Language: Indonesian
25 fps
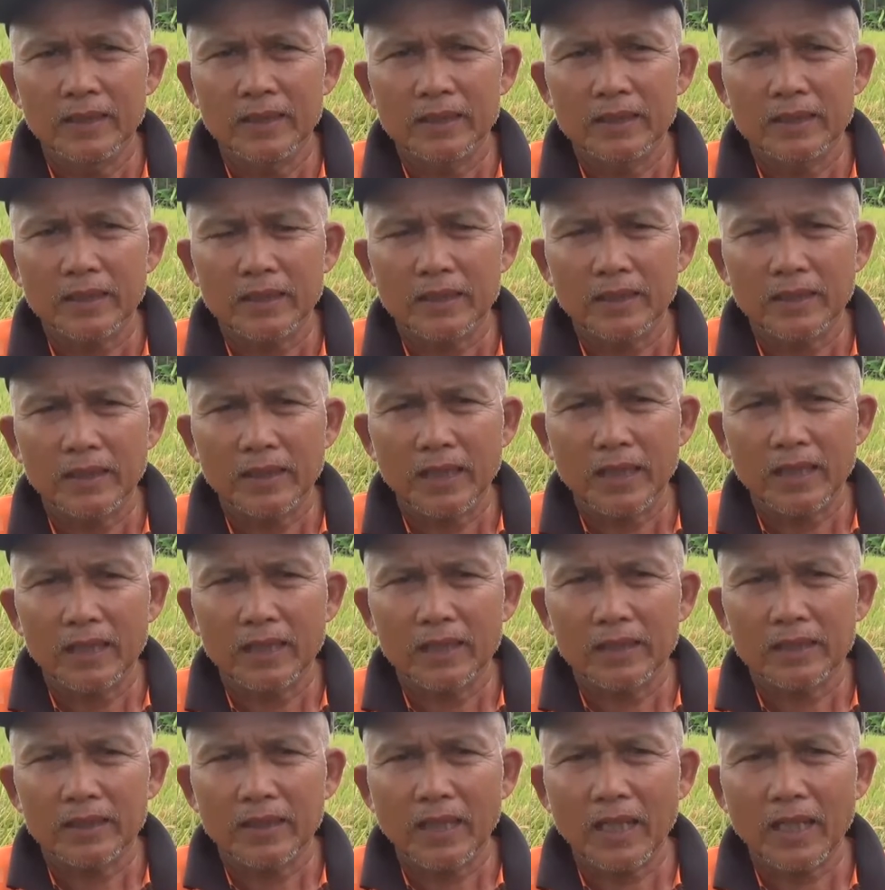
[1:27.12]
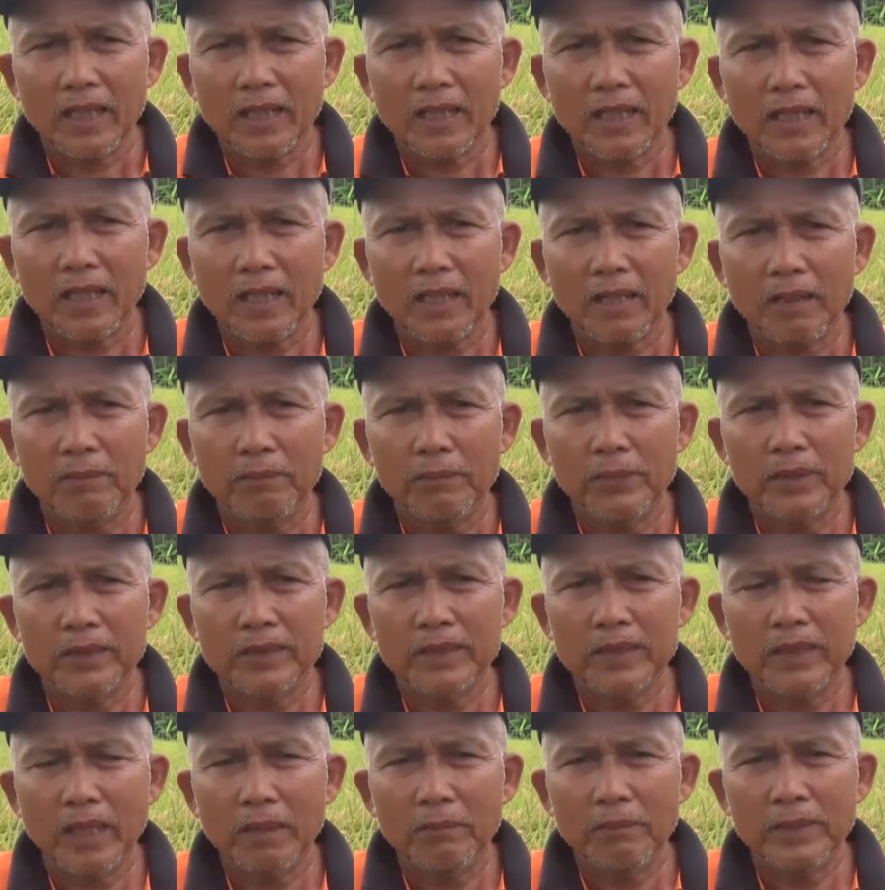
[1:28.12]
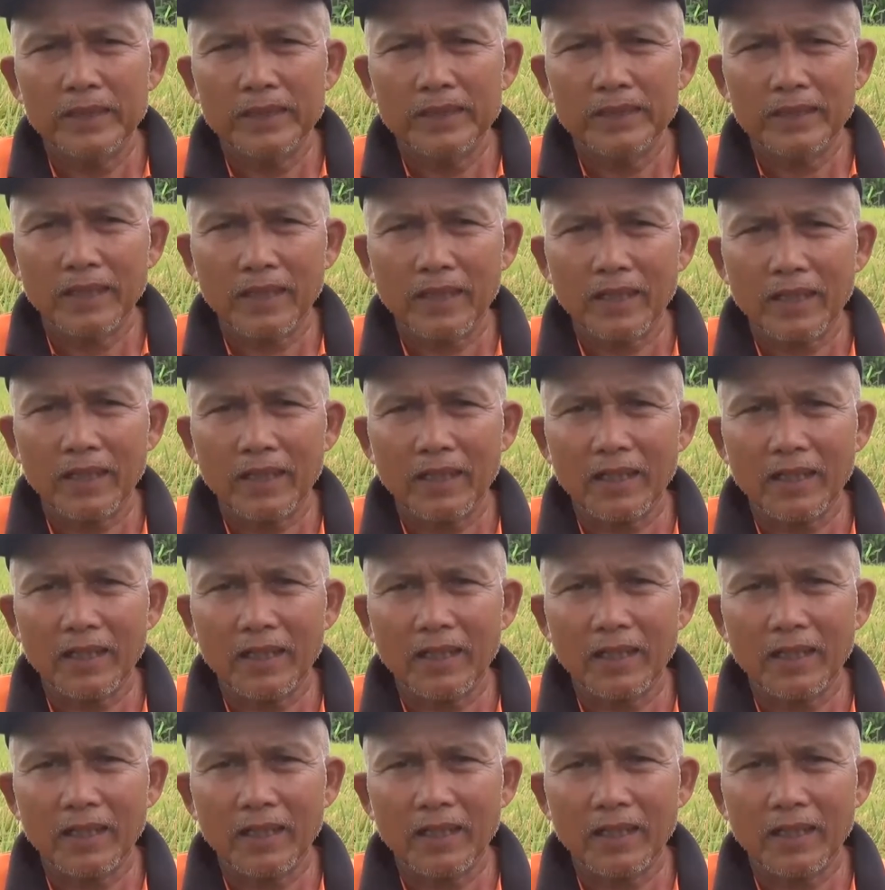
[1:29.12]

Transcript: setengah hektar habis 6 liter.